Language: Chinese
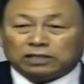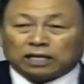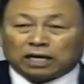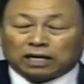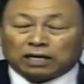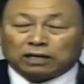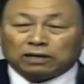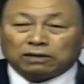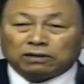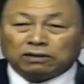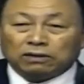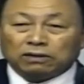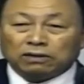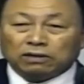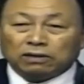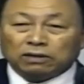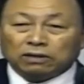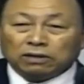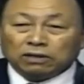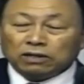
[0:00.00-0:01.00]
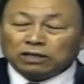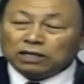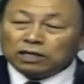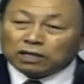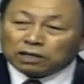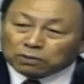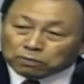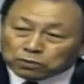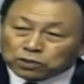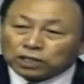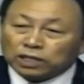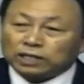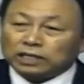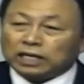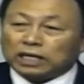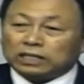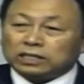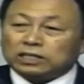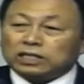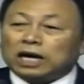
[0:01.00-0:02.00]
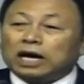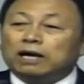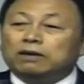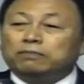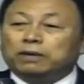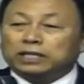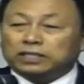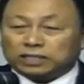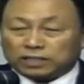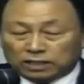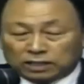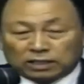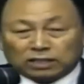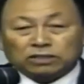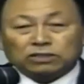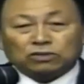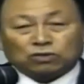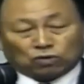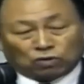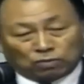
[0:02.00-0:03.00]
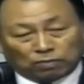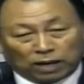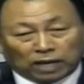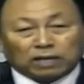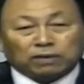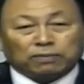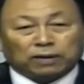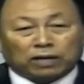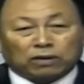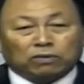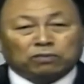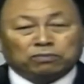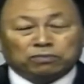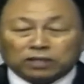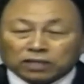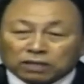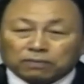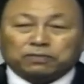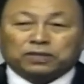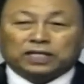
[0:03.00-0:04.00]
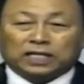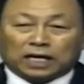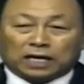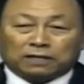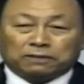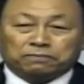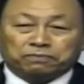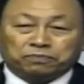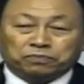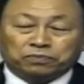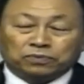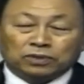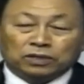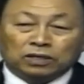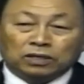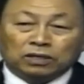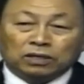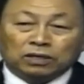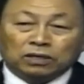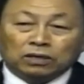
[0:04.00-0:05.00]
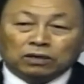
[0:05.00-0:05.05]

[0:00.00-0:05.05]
我们是做不到的。当我们属于基督的时候，上帝为我们做到这一切。